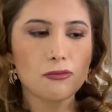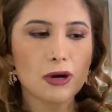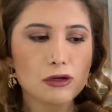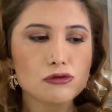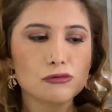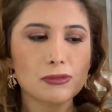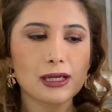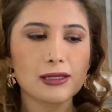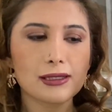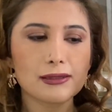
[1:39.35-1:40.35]

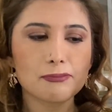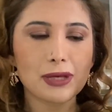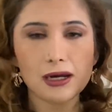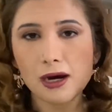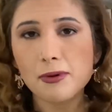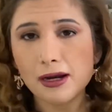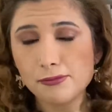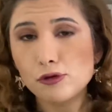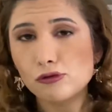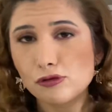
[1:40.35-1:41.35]
Masume ile beraber
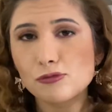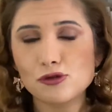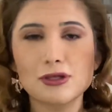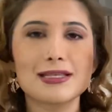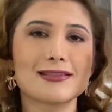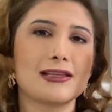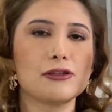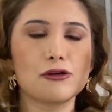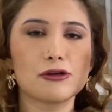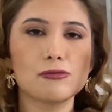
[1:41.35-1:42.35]
büyüdüğümüzü
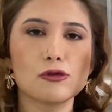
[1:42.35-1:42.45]
hissediyorum.